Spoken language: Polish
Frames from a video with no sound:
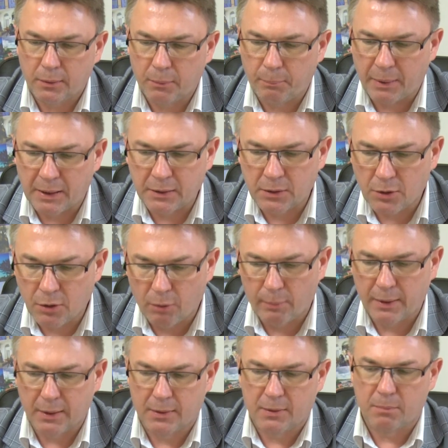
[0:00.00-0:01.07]
e, pan
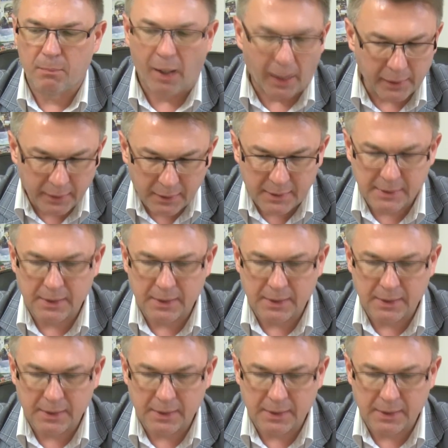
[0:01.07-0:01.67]
Robert Majk.